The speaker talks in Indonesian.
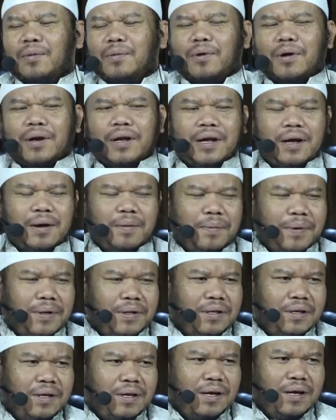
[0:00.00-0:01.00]
Boleh apa
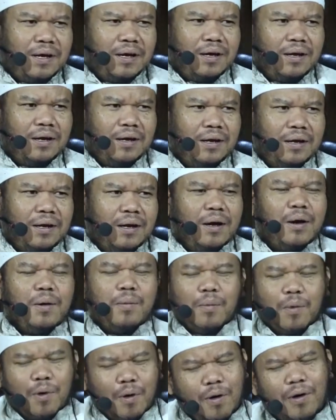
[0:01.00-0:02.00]
tidak?
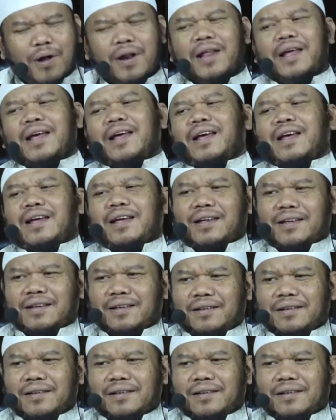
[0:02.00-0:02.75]
Boleh.